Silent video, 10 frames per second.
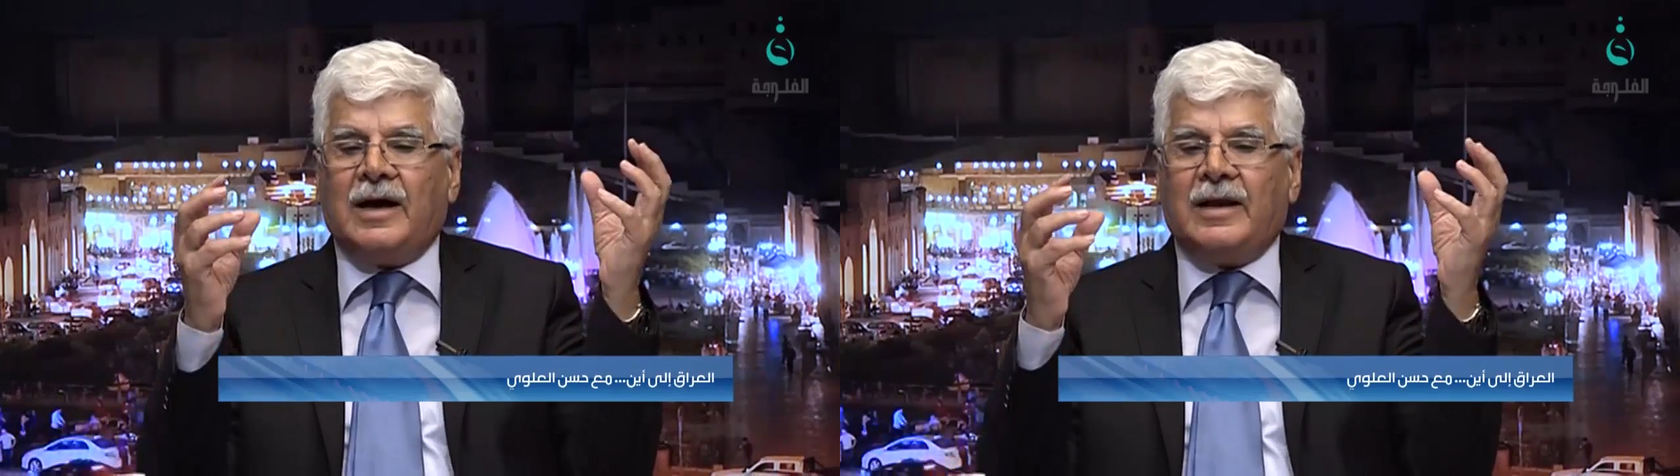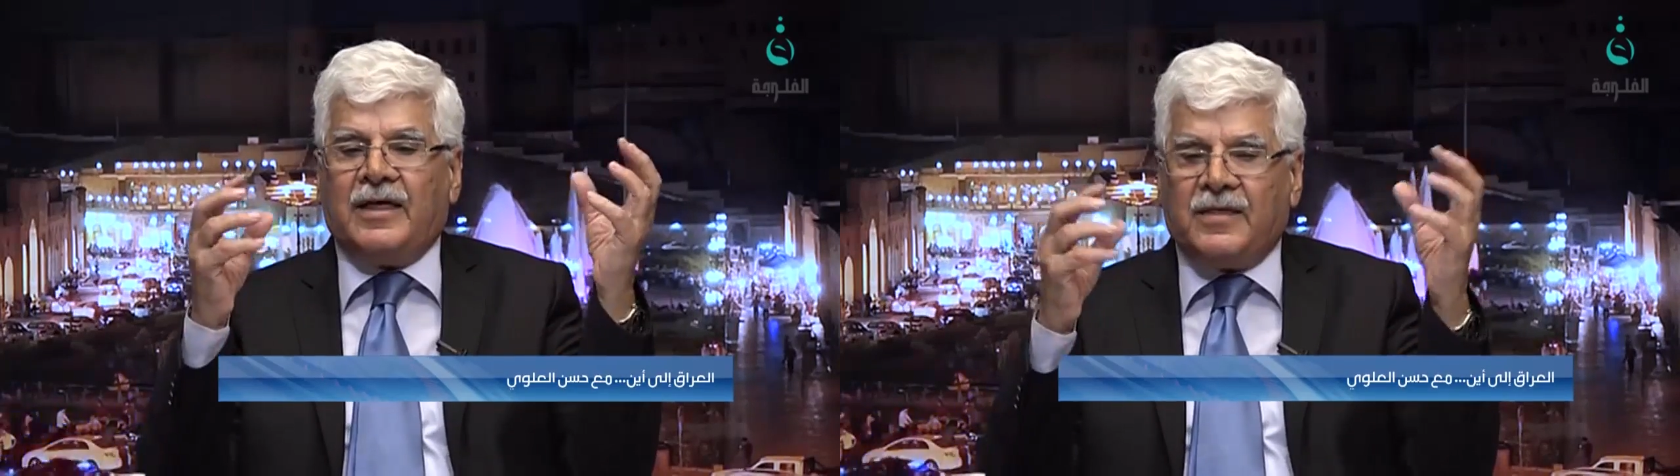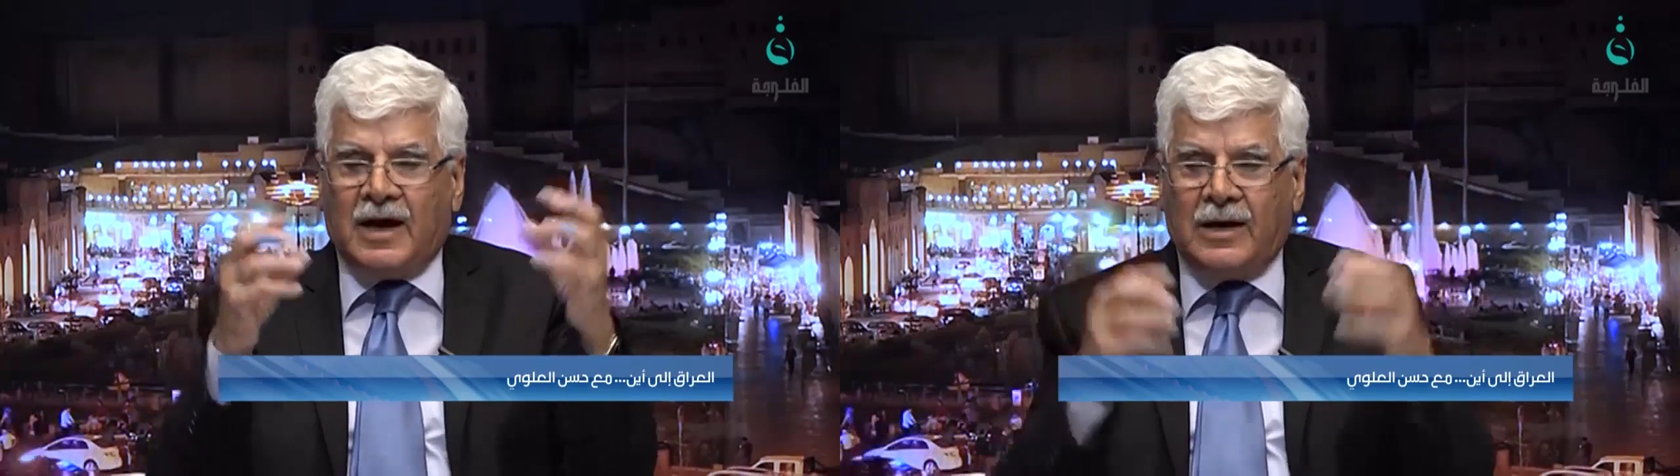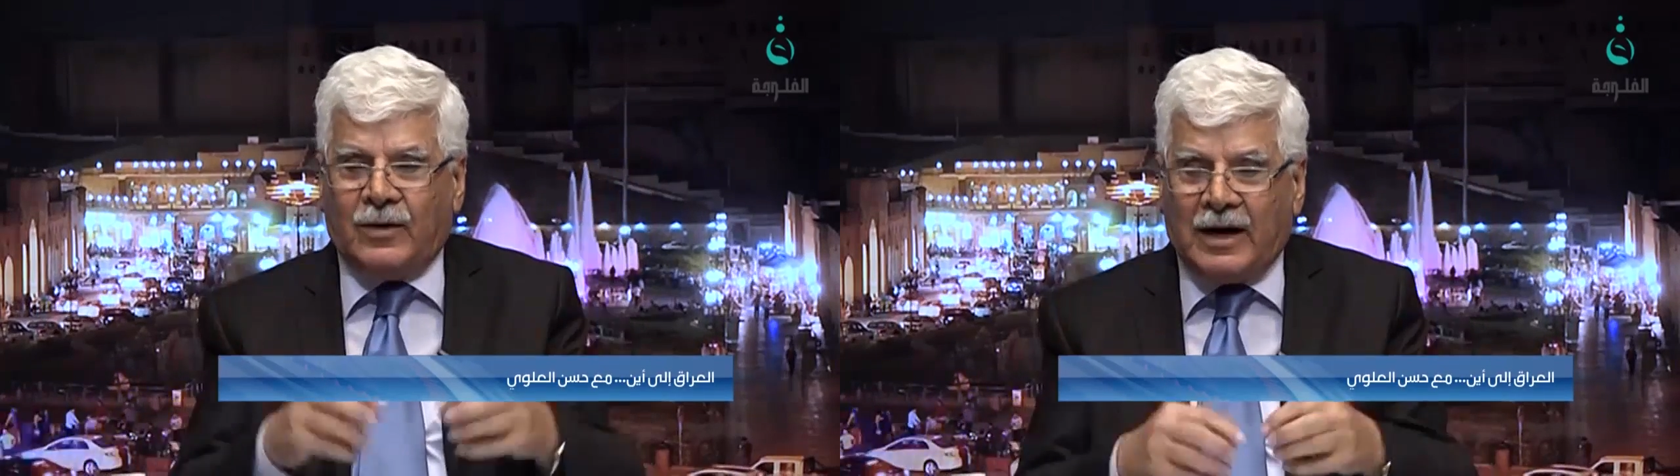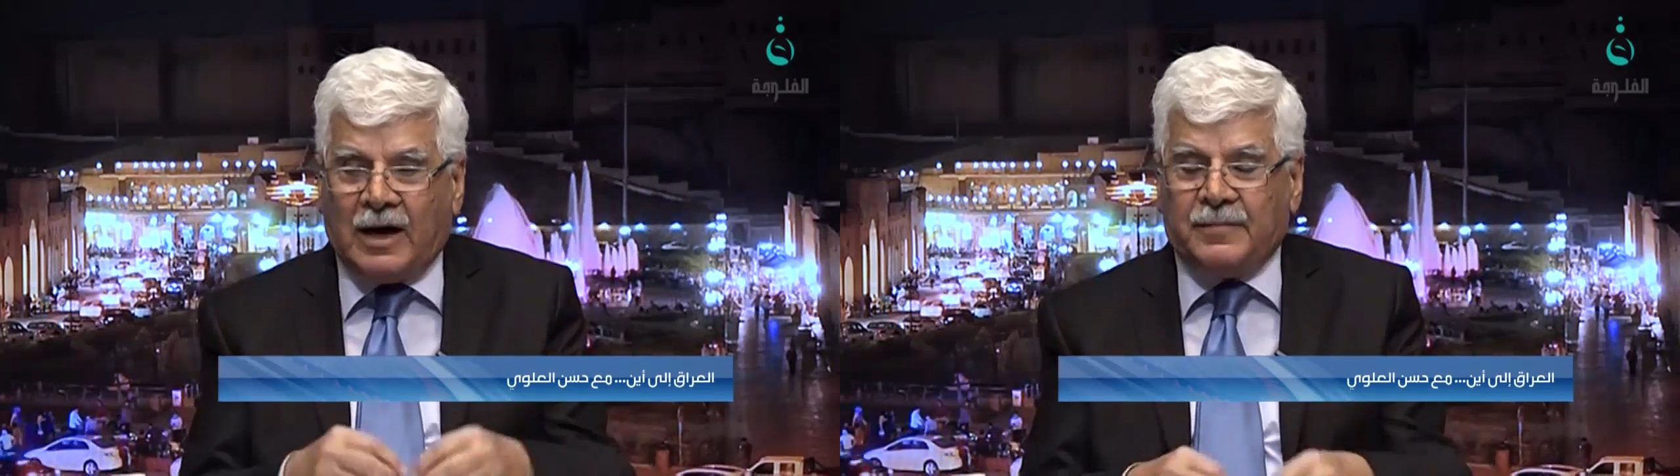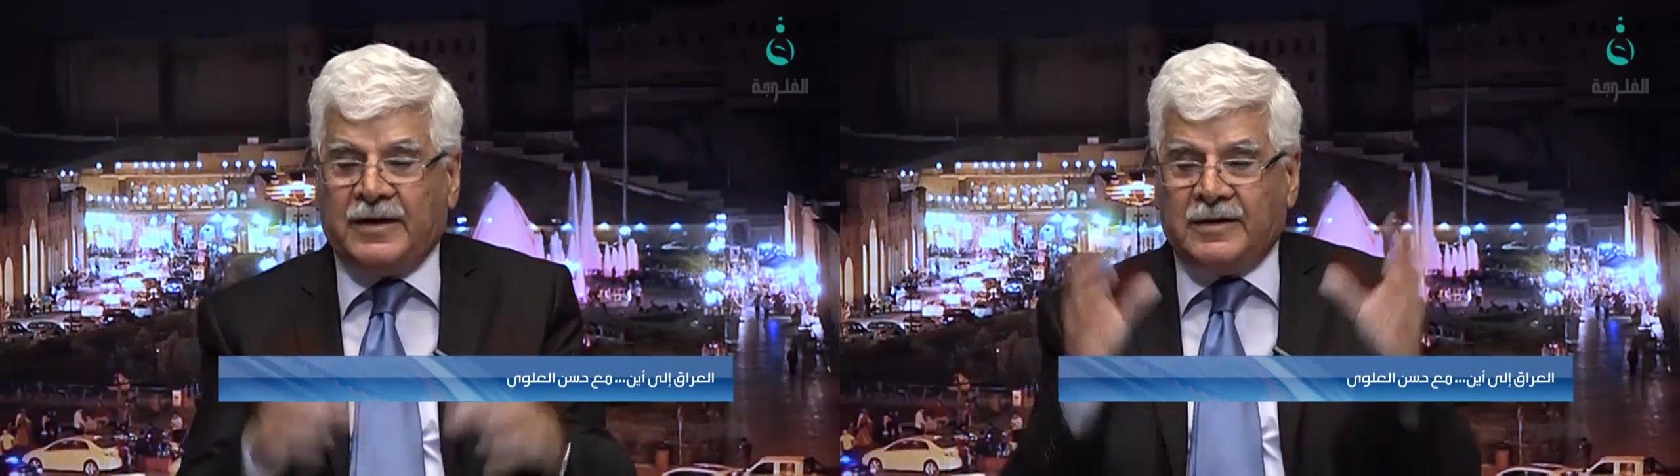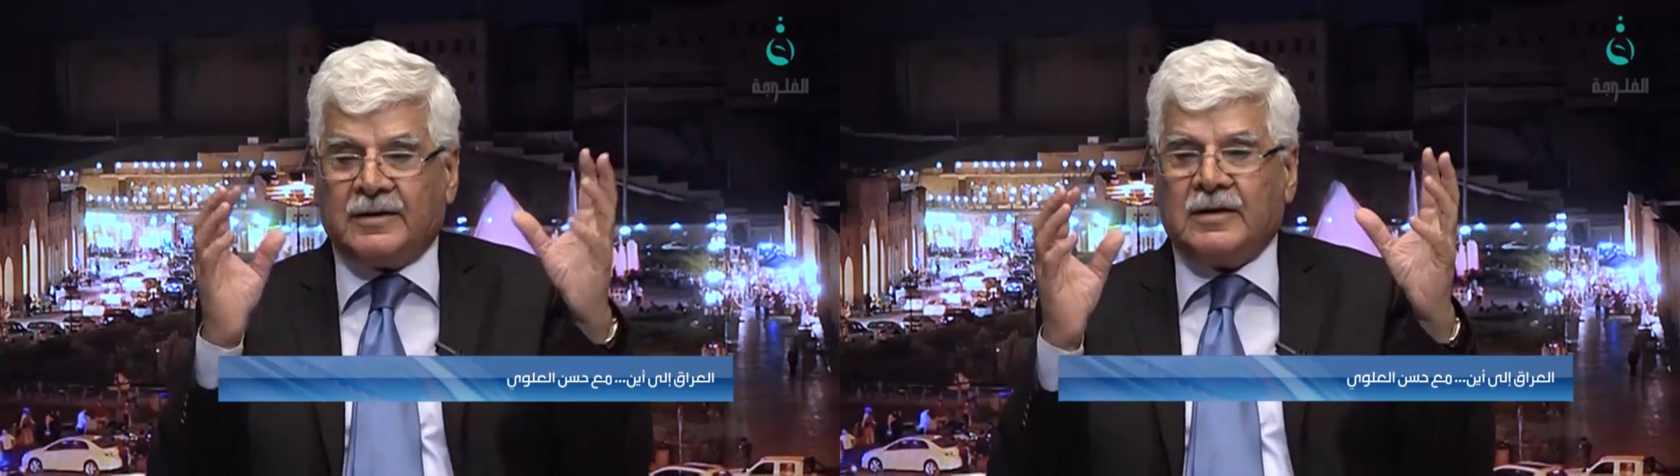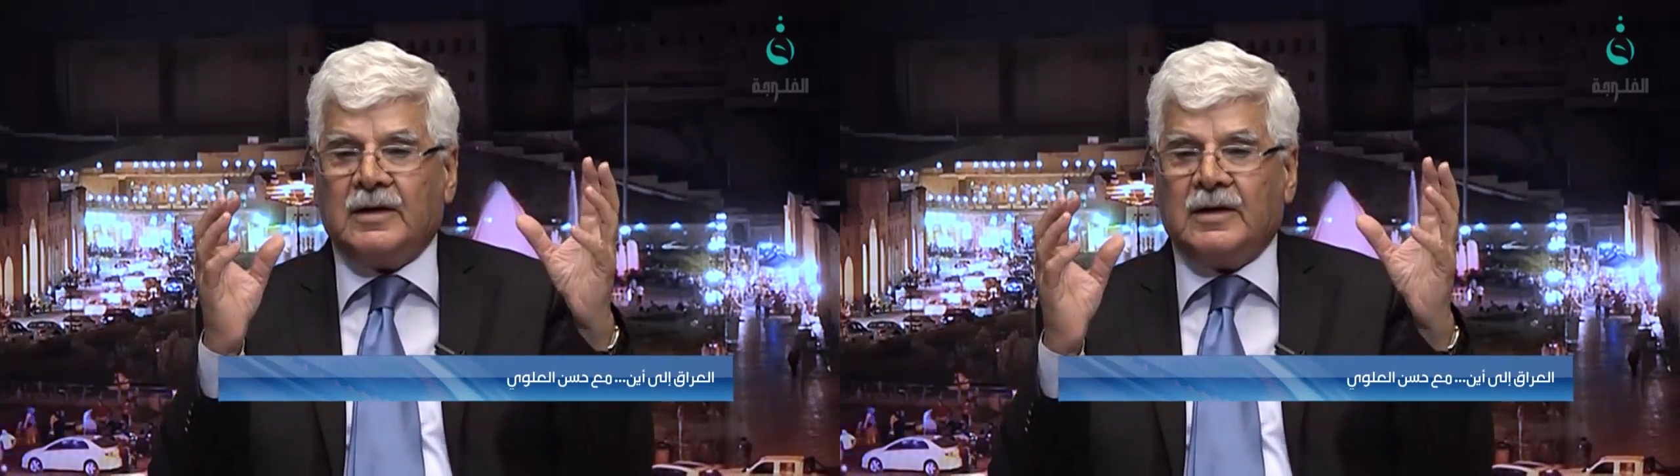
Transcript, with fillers: الاذيال والعبيد